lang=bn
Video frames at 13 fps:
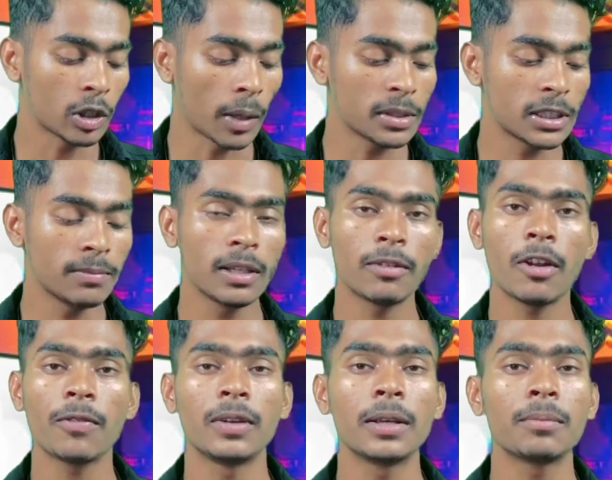তো আমি সিম্পলি
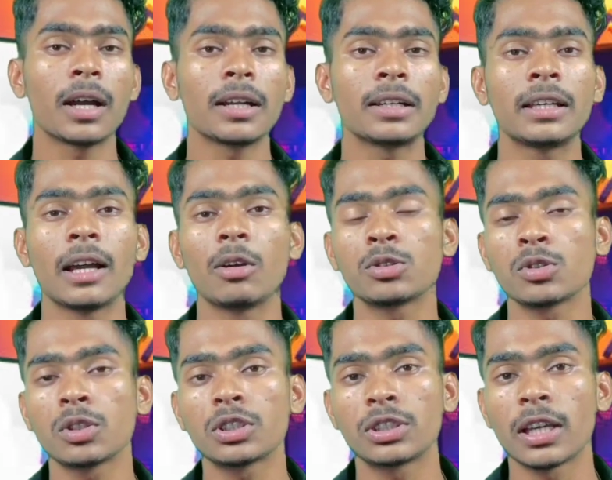আমার ফ্লেম কার্ডটি কারোর
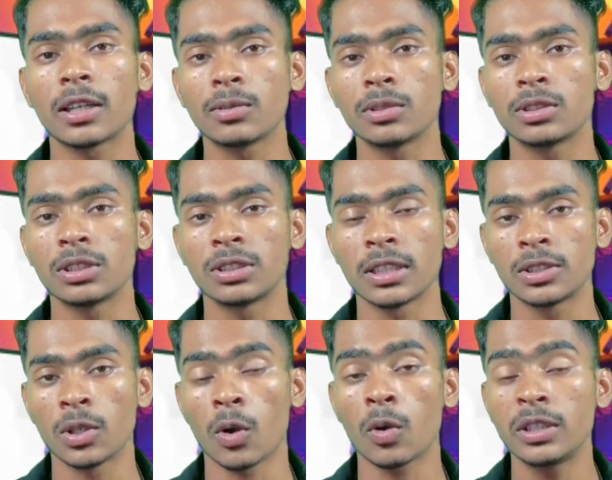সঙ্গে শেয়ার করছি সে
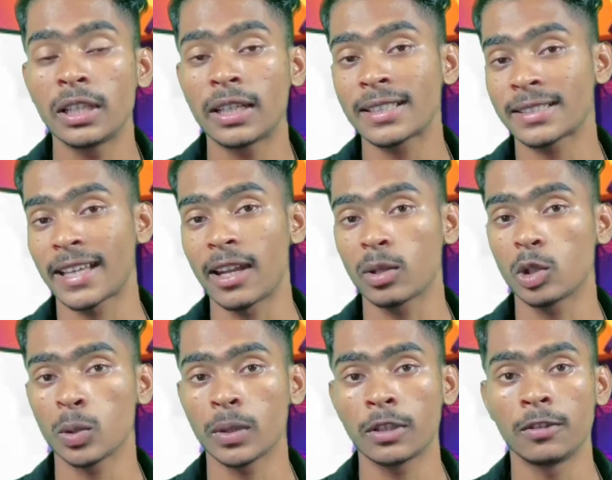যখনই এটা স্ক্যান
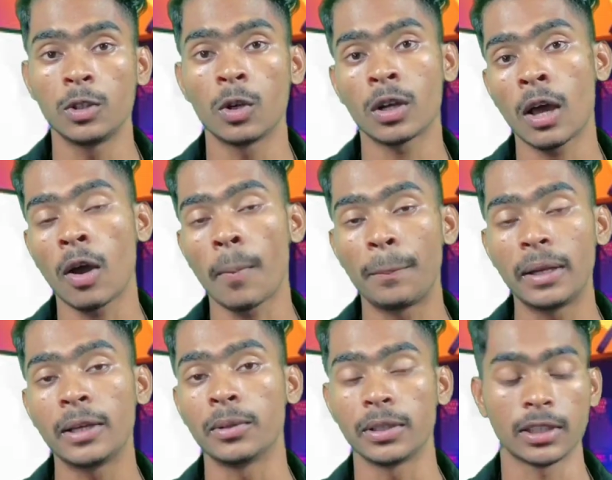করবে এই ভিডিওটা
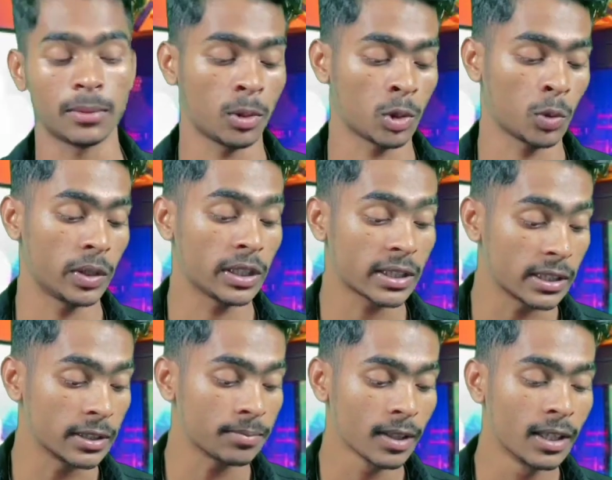প্লে হয়ে যাবে
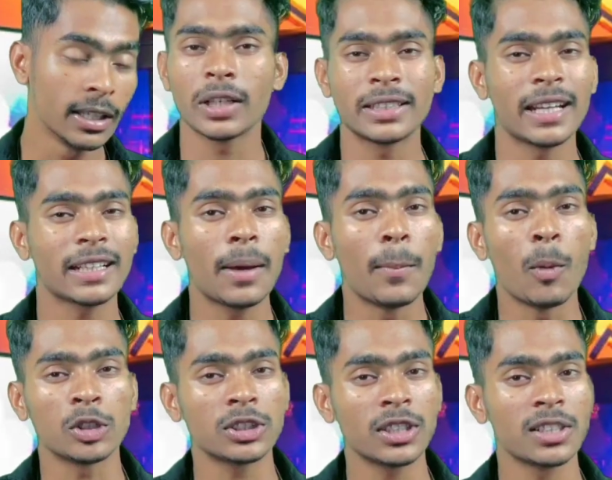অটোমেটিক্যালি তো সেটা একটা
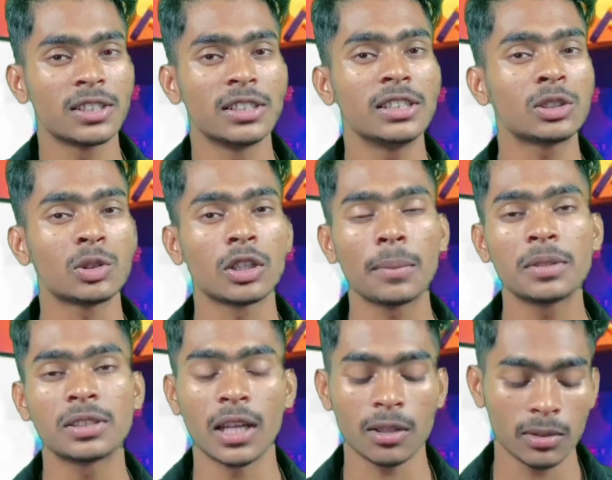মজাদার জিনিস তো এটা
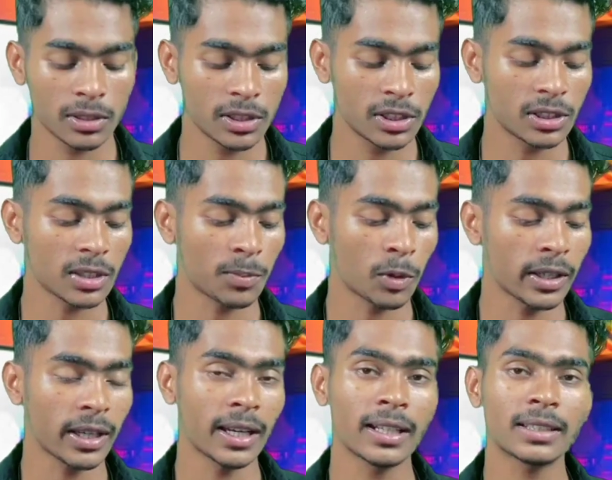আমি শেয়ার করে দিচ্ছি তারপরে
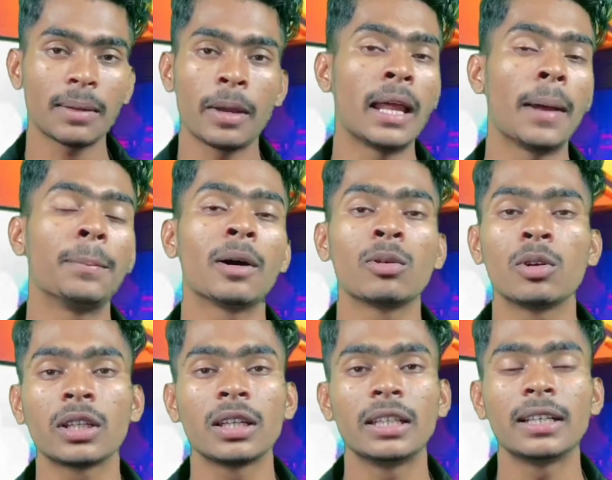এখানে একটা অ্যাপ
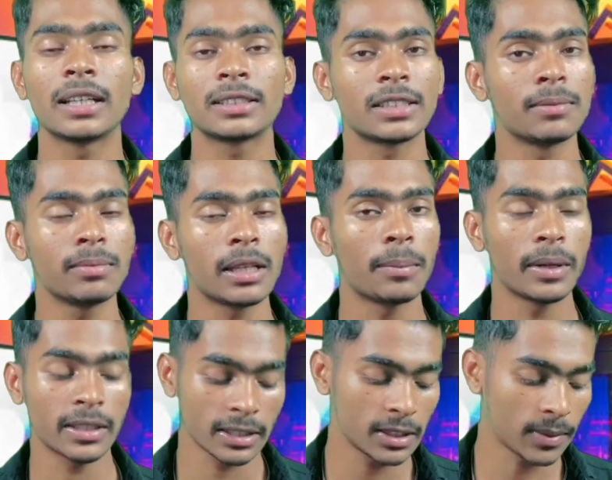ডাউনলোডের লিঙ্ক আছে সিম্পলি
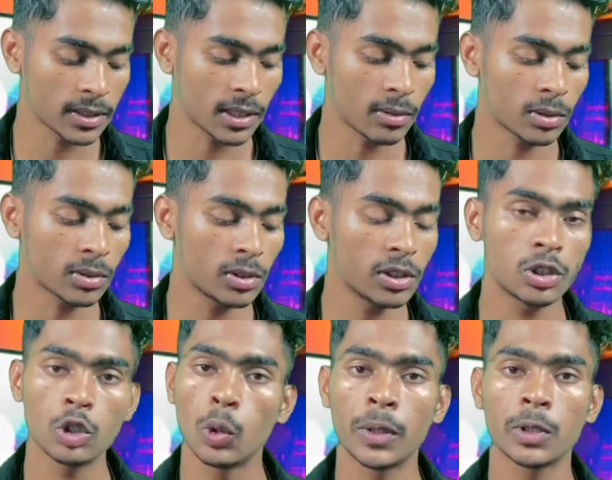অ্যাপ্লিকেশনটি ফার্স্ট ডাউনলোড করে
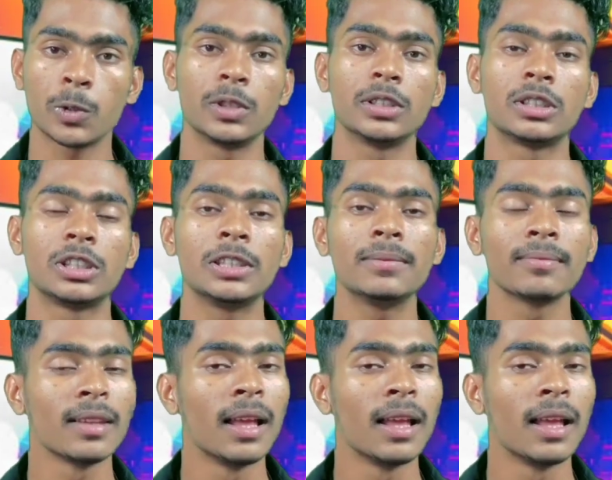নিচ্ছি ওপেন করে নিচ্ছি